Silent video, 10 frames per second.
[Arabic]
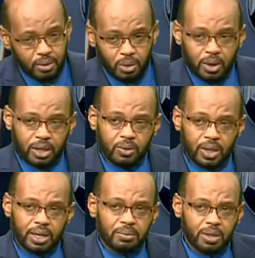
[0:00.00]
أو الوارد
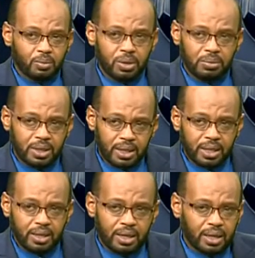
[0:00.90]
ولكن من المهم
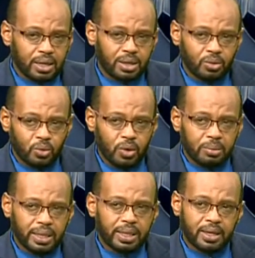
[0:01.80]
جدا أنا أعتقد أنه
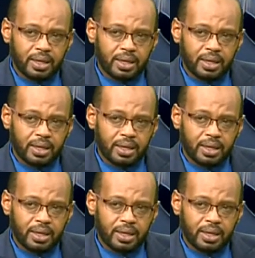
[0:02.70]
من